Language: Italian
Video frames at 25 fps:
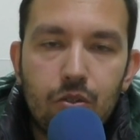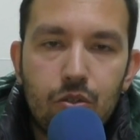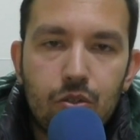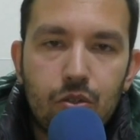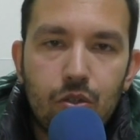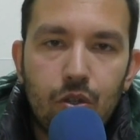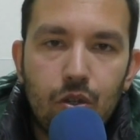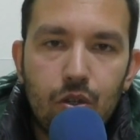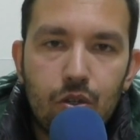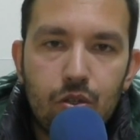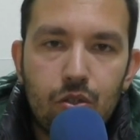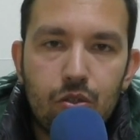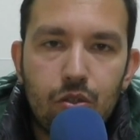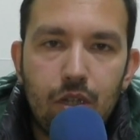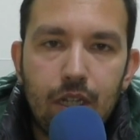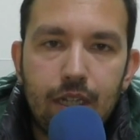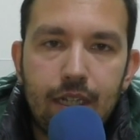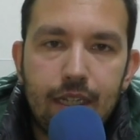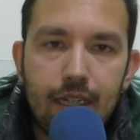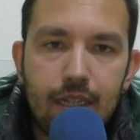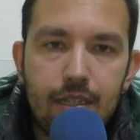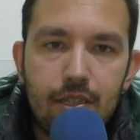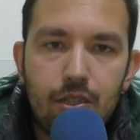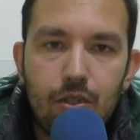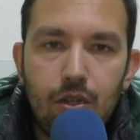scorso la
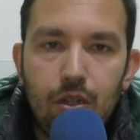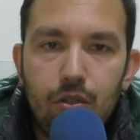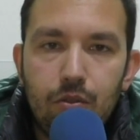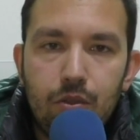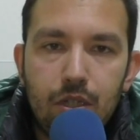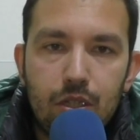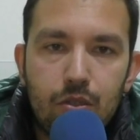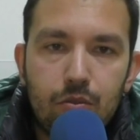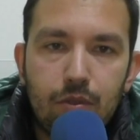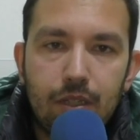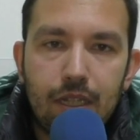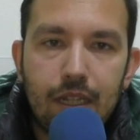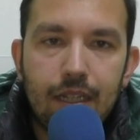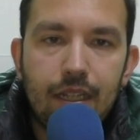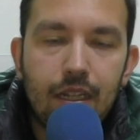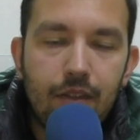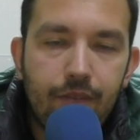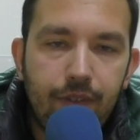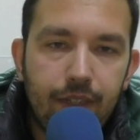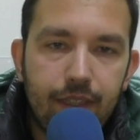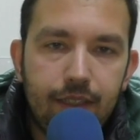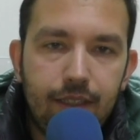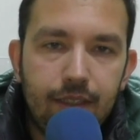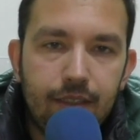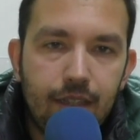creazione di una squadra under
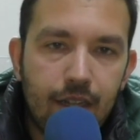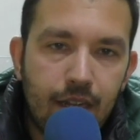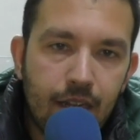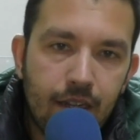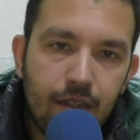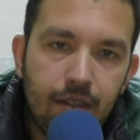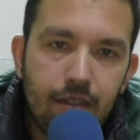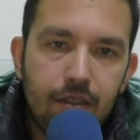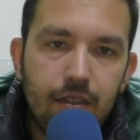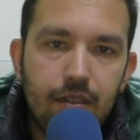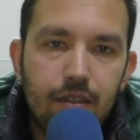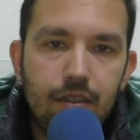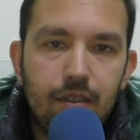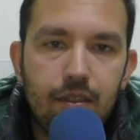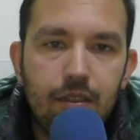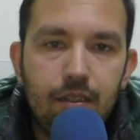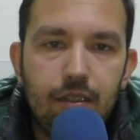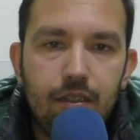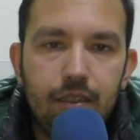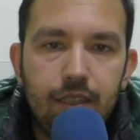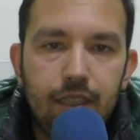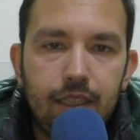23 eh,